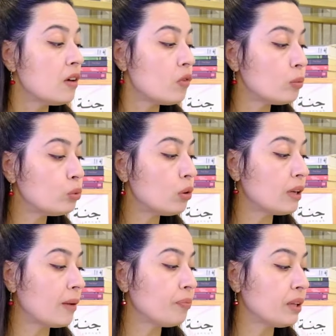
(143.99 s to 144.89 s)
Ve bu
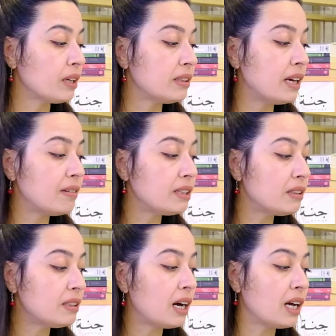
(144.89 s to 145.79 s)
dönem e,
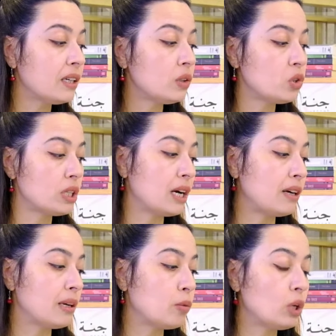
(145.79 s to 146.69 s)
devlete dair
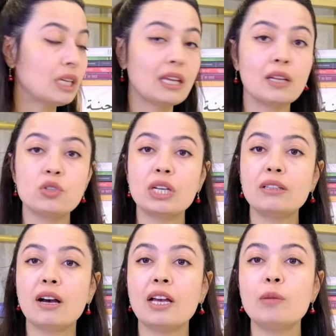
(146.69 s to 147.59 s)
işlerde böyle geleceğe
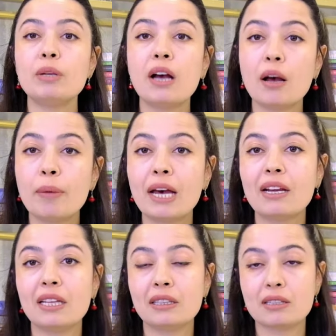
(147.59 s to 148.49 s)
dair bir haber
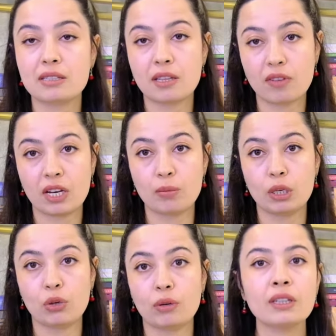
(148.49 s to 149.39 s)
etkisi de
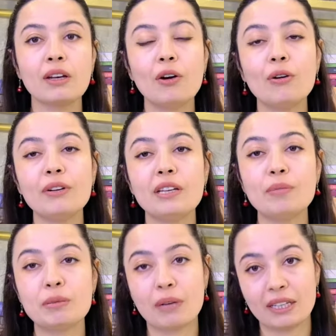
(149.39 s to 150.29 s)
verebiliyor. Örneğin
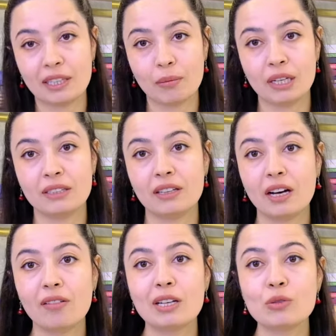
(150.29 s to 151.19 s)
bir mahkeme hani
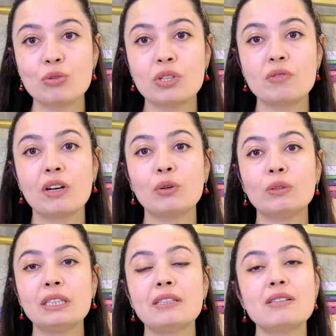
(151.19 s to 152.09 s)
dava süreci var
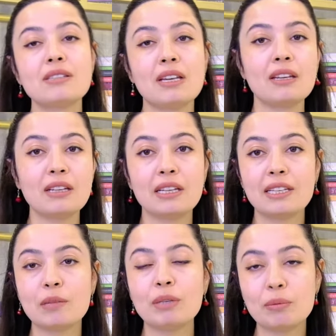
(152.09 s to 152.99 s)
olayın seyriyle
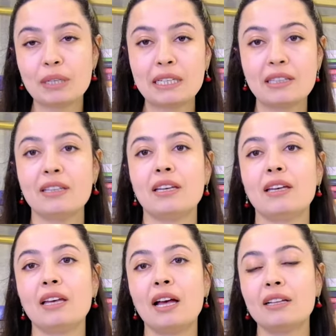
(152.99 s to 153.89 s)
ilgili bir bilgi
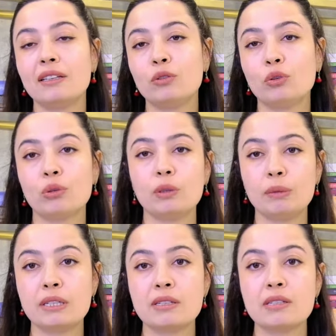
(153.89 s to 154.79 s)
elde ediyor
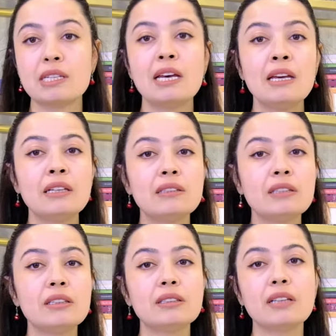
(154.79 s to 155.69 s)
olabilirsiniz. Ya da
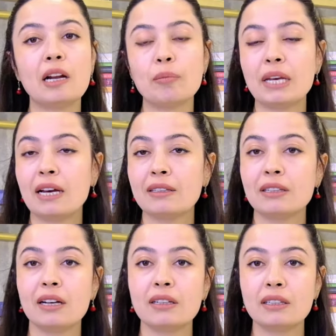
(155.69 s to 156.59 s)
tanıklar,
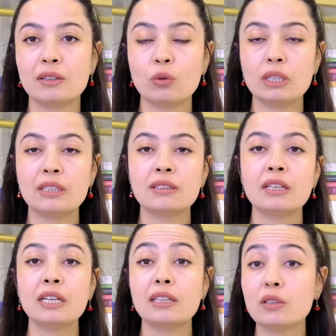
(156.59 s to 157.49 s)
beyanlar hani olayın
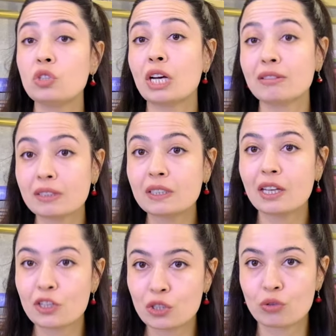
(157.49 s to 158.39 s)
gidişatını
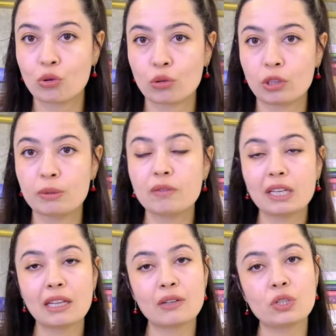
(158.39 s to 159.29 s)
değiştiriyor olabilir ve
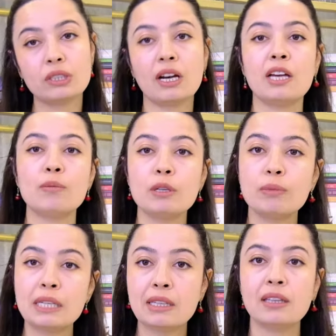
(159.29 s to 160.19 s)
geleceğe dair bir
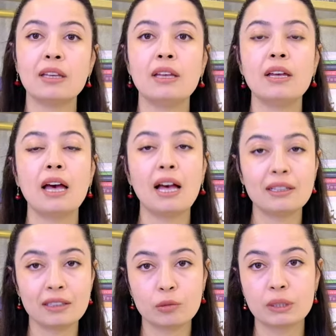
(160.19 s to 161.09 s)
bilgi
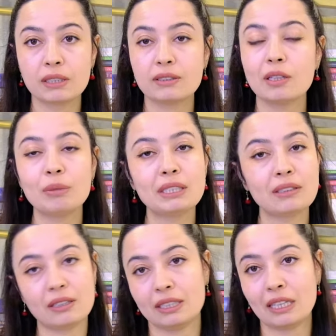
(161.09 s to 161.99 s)
elde etmek adına bir
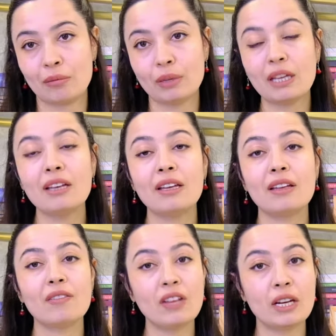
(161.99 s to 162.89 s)
tetiklenme
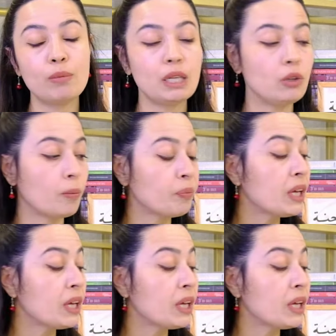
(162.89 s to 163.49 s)
e, verebiliyor.